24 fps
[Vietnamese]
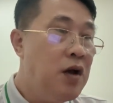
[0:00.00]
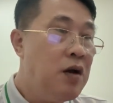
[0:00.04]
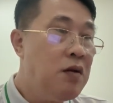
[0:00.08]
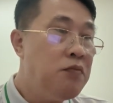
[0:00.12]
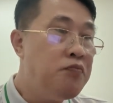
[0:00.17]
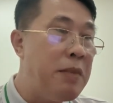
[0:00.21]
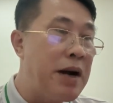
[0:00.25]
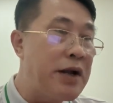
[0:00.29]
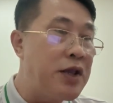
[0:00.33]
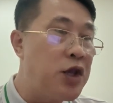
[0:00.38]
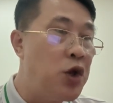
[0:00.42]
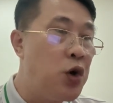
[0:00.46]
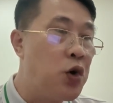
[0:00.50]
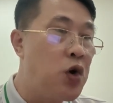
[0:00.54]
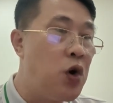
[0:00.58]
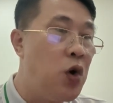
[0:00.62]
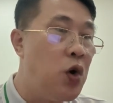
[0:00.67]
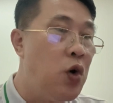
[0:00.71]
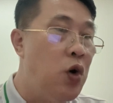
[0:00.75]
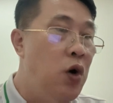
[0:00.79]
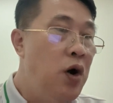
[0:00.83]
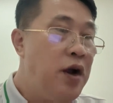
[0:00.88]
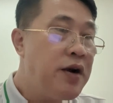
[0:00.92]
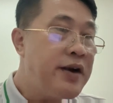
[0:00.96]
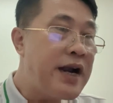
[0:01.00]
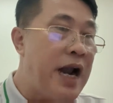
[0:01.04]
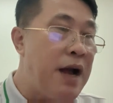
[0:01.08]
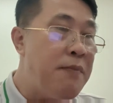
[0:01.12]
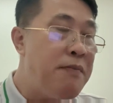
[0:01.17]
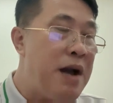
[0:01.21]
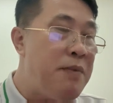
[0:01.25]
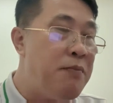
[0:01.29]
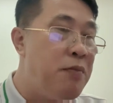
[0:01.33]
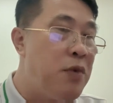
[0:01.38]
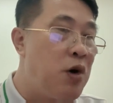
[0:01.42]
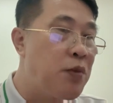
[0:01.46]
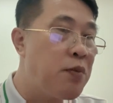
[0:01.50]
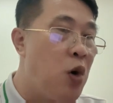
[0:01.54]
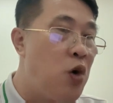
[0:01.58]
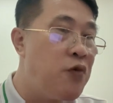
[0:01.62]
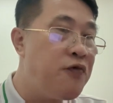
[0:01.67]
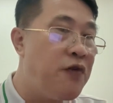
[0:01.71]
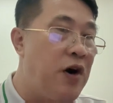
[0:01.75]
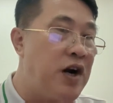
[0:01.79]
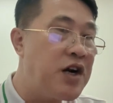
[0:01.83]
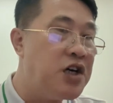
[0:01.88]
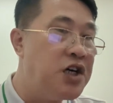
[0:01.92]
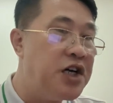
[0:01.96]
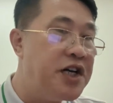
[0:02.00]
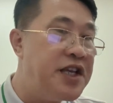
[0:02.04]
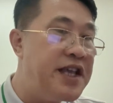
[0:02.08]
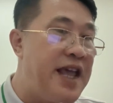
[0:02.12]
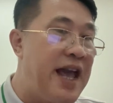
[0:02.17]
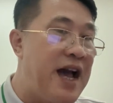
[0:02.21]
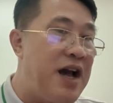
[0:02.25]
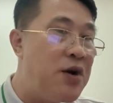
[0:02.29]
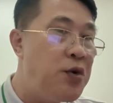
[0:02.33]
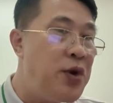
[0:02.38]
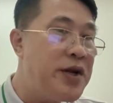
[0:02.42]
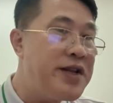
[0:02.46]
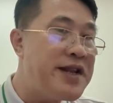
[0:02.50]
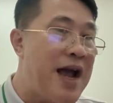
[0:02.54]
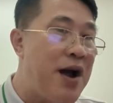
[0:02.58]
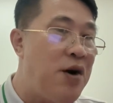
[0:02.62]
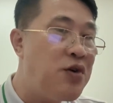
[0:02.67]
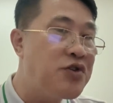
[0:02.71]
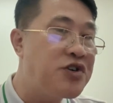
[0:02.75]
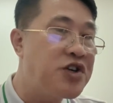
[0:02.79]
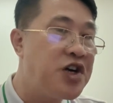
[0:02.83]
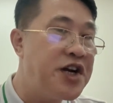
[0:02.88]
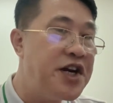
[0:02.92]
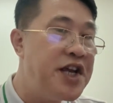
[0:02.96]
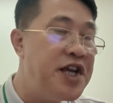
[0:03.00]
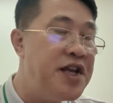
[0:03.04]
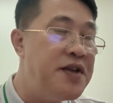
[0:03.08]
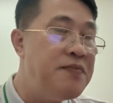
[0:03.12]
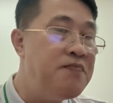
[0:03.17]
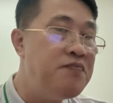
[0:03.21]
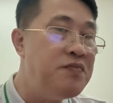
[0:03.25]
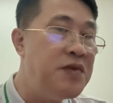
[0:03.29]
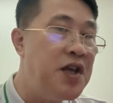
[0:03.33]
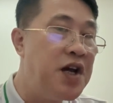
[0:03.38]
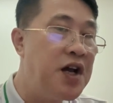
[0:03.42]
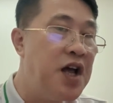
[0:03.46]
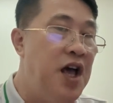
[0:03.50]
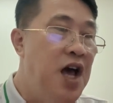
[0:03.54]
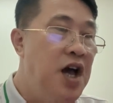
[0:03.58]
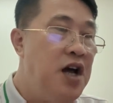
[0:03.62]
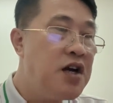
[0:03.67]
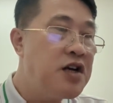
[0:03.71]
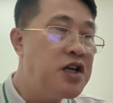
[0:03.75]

Mặc dù cô đã mang một bộ phận người nhà huyết đau rời đi nhưng